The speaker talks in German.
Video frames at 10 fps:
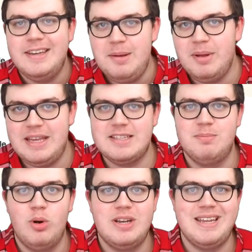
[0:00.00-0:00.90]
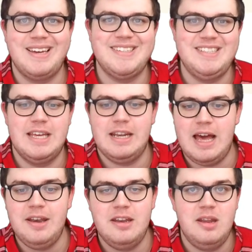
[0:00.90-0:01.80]
die man jetzt monetarisieren
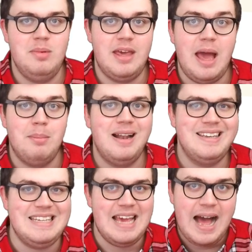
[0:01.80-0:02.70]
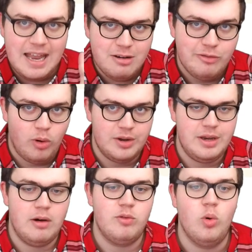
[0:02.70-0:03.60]
kann, nämlich einmal die
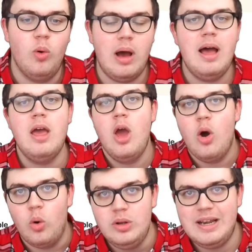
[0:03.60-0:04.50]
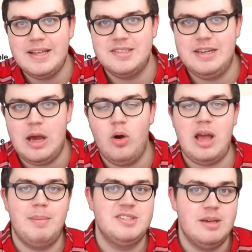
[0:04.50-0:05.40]
Antworten auf Cora und gleichzeitig auch
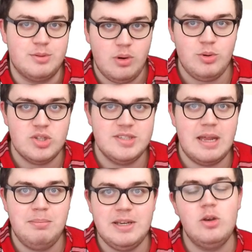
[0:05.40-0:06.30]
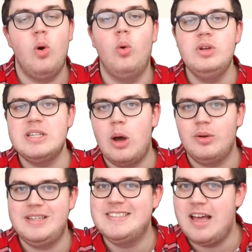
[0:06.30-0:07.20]
kann man Subscriptions anbieten und
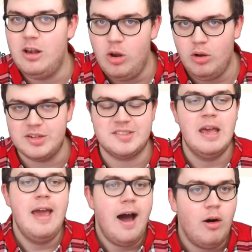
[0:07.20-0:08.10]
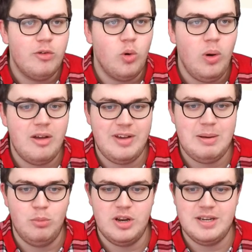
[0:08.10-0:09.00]
auch die Salons auf Cora
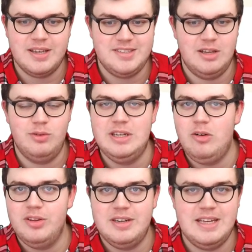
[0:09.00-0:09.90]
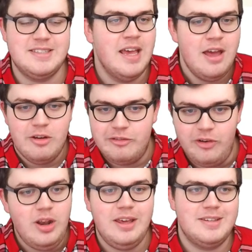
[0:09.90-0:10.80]
werden monetarisiert. Für die Leute, die jetzt
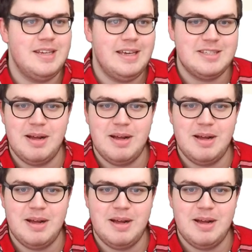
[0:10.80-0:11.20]
völlig, sage ich jetzt